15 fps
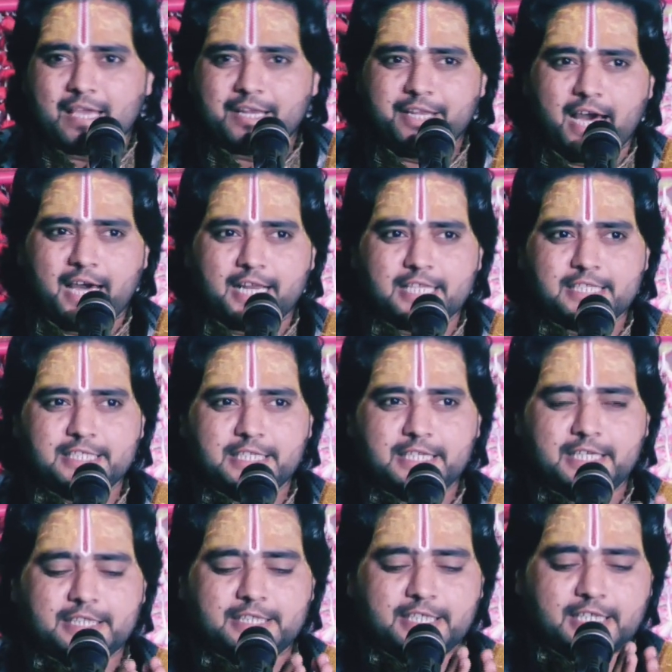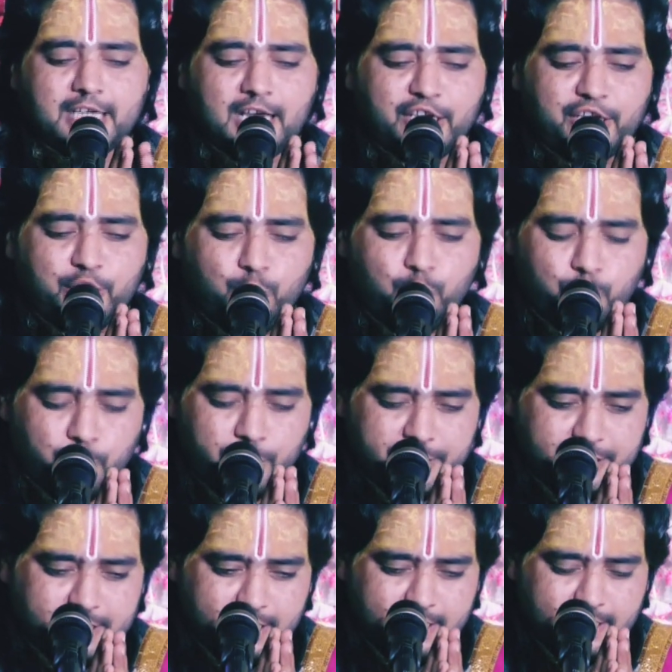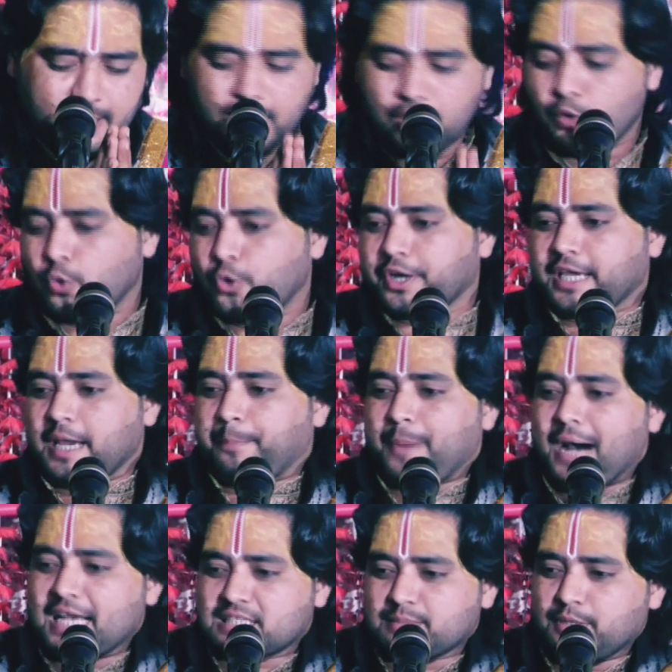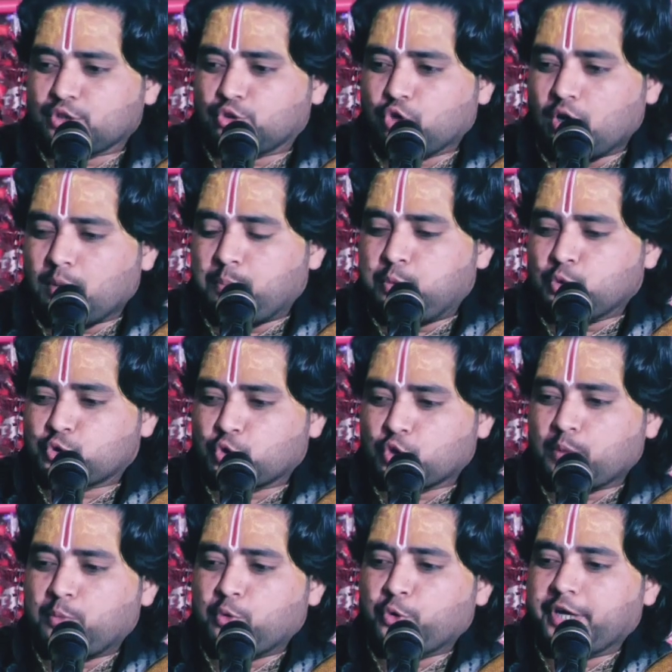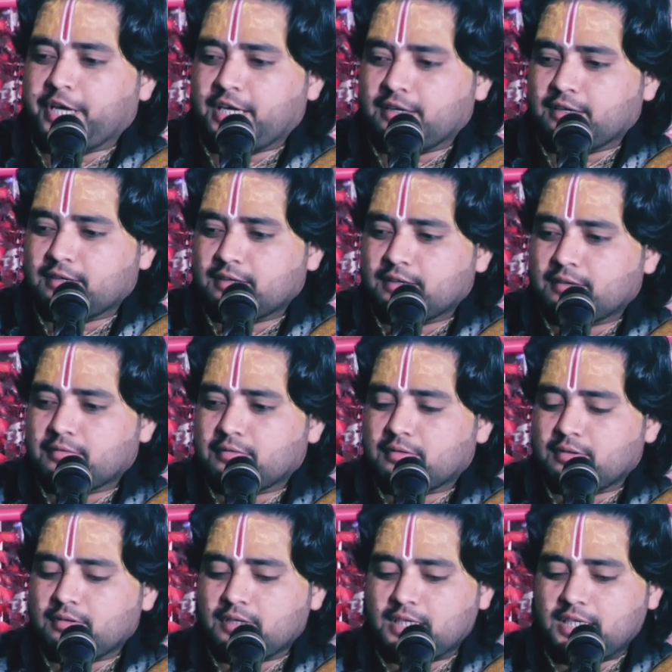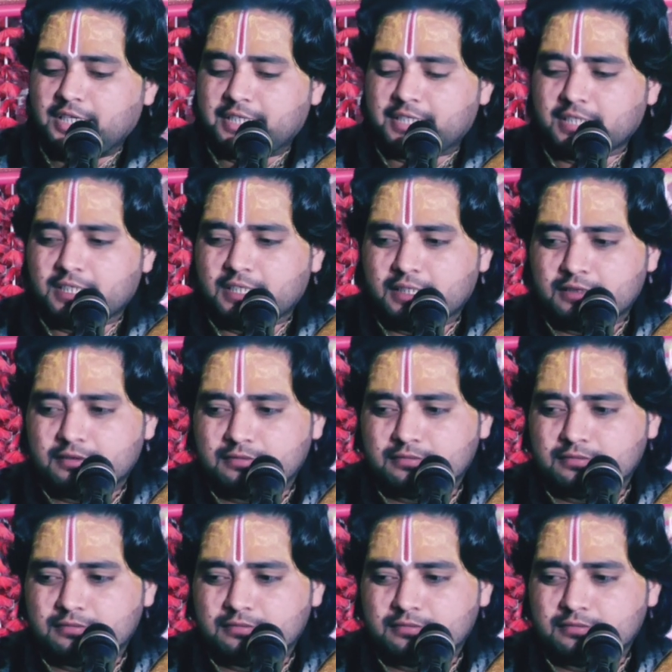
नारद जी ने देखा क्यों रो रही हैं उनके पास में दो बुजुर्ग बूढ़े लेटे हैं